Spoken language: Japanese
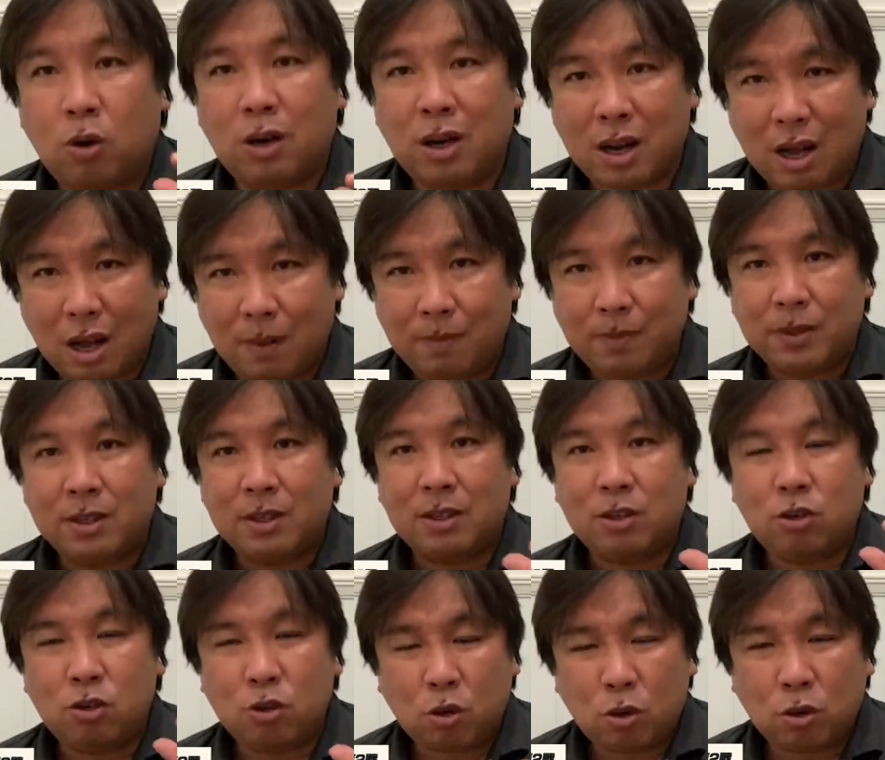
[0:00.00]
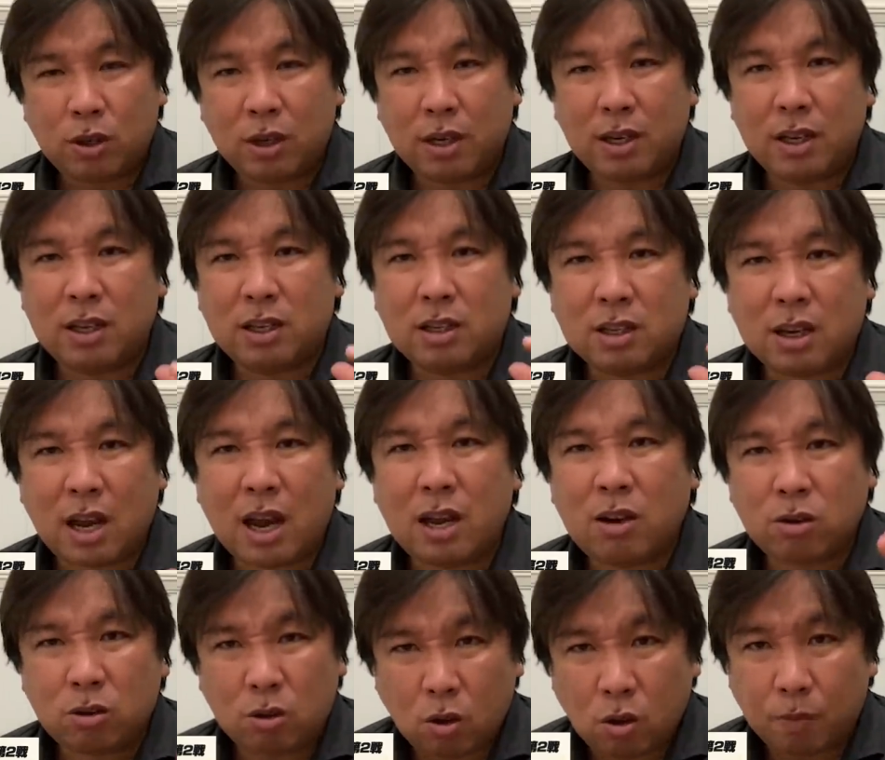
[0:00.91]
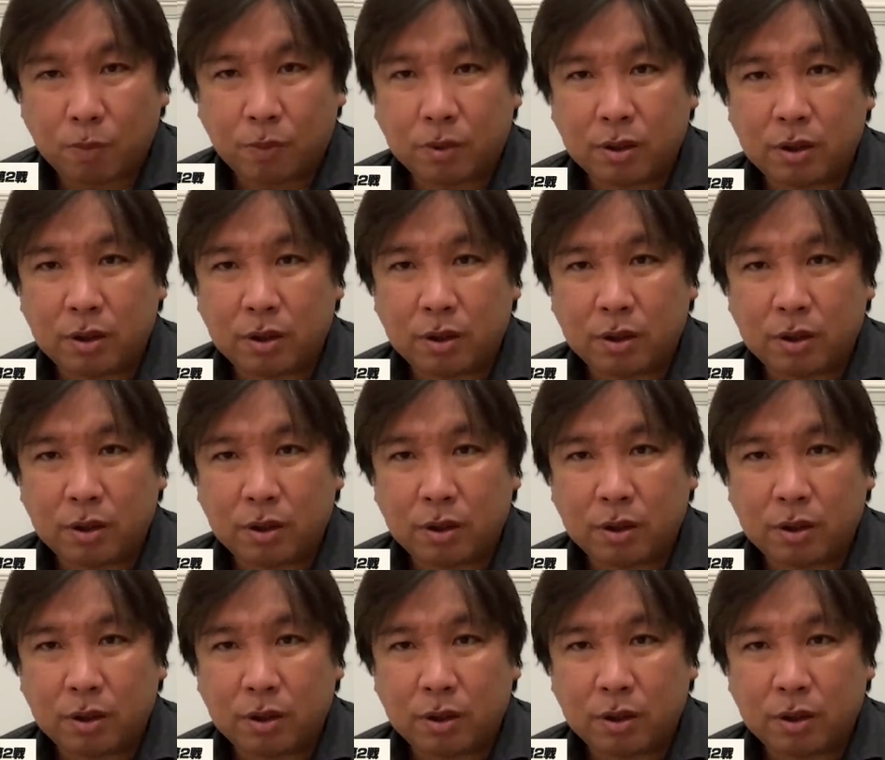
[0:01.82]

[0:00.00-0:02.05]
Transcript: れが有効的に使えると